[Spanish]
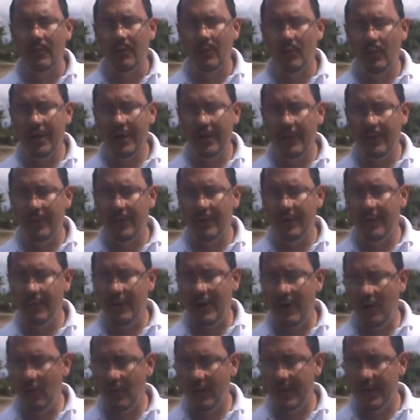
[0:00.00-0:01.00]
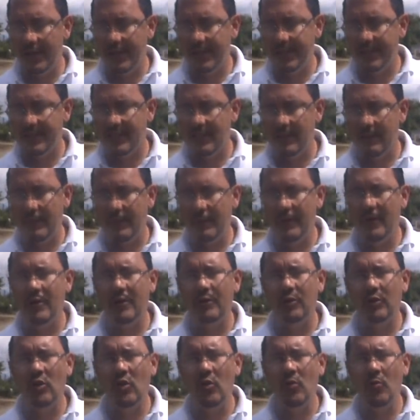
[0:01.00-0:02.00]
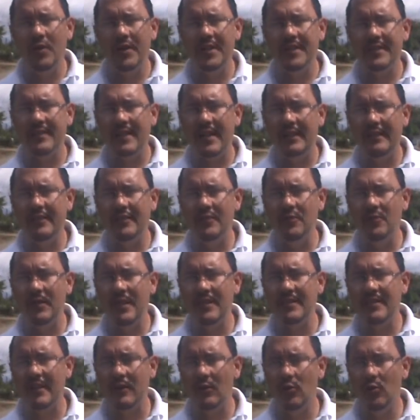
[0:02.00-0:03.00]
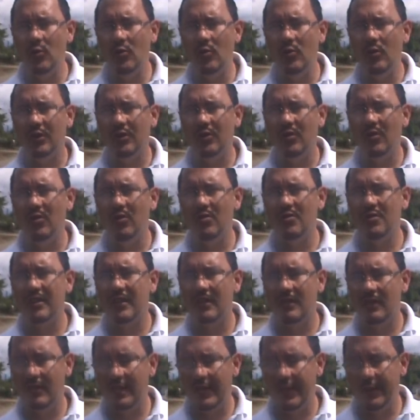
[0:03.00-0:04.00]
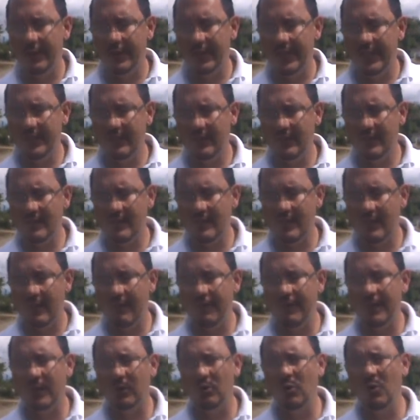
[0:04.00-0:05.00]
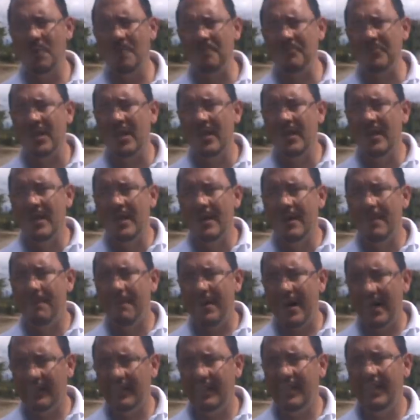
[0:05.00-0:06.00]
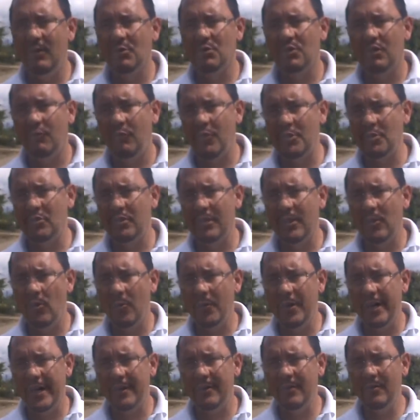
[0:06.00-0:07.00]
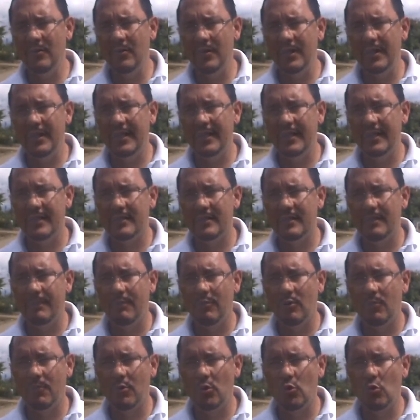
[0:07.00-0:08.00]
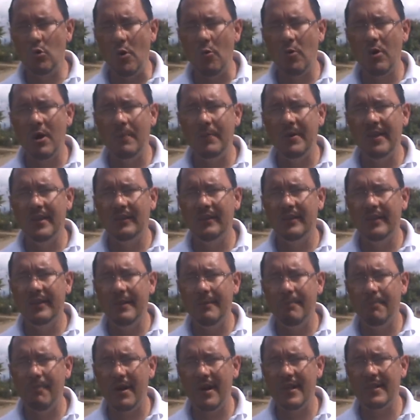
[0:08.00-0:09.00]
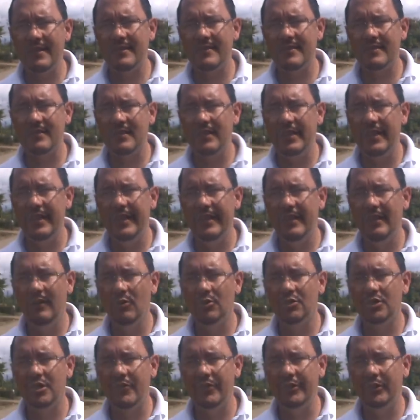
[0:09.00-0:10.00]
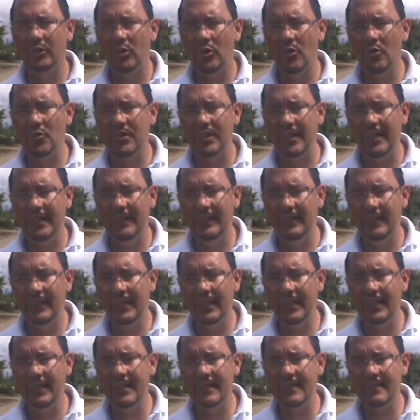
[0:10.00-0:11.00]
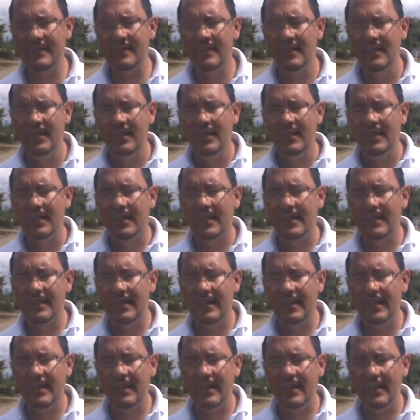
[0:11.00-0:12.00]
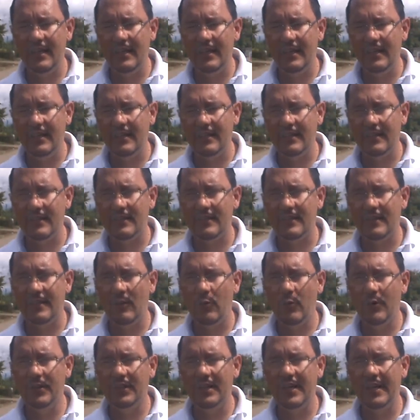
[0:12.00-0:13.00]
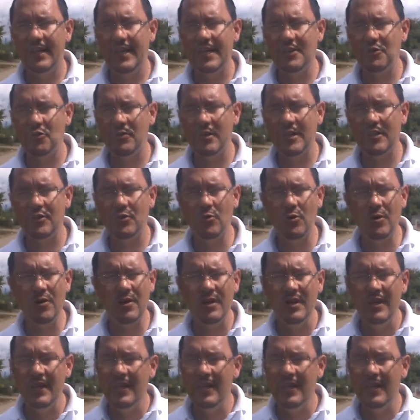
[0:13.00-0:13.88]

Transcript: Bueno, Marlon, este, primero que todo, buenas tardes y un gran saludo a todos los televidentes. En efecto, parte de los esfuerzos de gobierno este, por procurar un ambiente de paz en los territorios indígenas que se este, encuentran en la zona sur.